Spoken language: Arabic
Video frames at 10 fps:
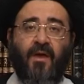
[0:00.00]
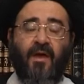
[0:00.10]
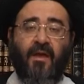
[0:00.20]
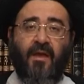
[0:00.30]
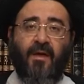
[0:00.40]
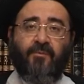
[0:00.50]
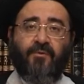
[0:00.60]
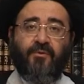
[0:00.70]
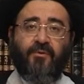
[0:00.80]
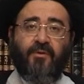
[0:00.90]

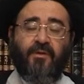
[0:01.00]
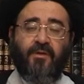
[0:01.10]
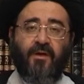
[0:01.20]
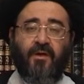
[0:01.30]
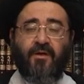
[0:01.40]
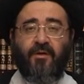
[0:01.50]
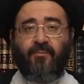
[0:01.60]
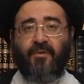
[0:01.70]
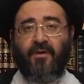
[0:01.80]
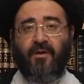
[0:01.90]
الحمد لله
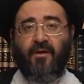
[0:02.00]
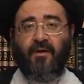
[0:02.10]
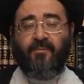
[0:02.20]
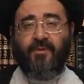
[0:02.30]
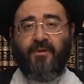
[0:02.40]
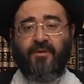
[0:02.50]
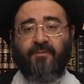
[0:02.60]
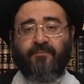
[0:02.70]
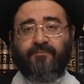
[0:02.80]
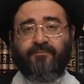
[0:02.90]
رب العالمين